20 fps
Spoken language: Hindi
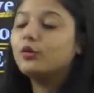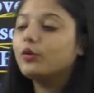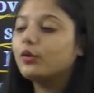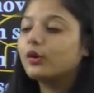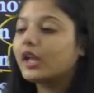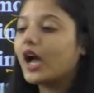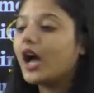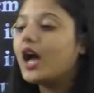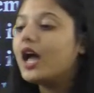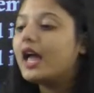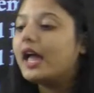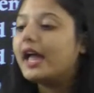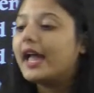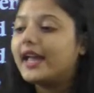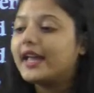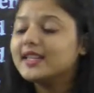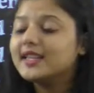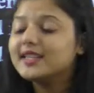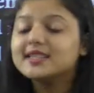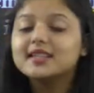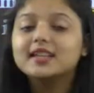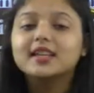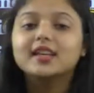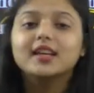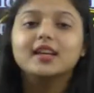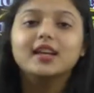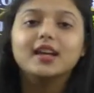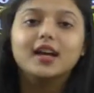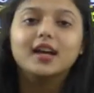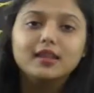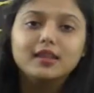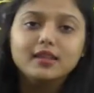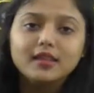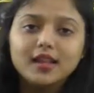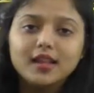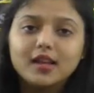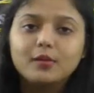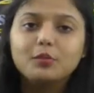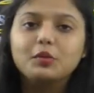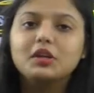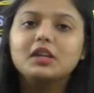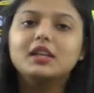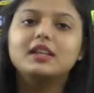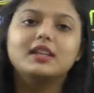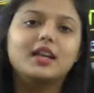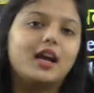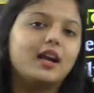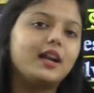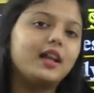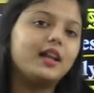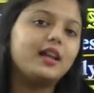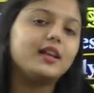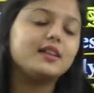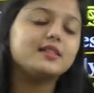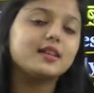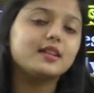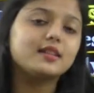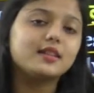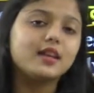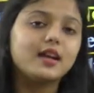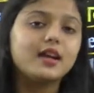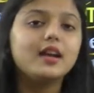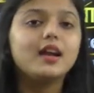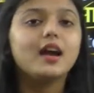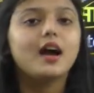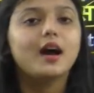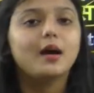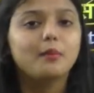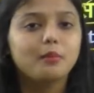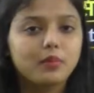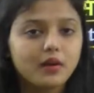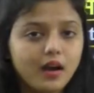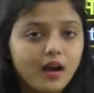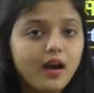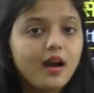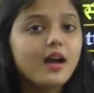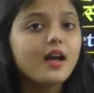हो गया इसके अंदर भी क्या डाला जाता है आपका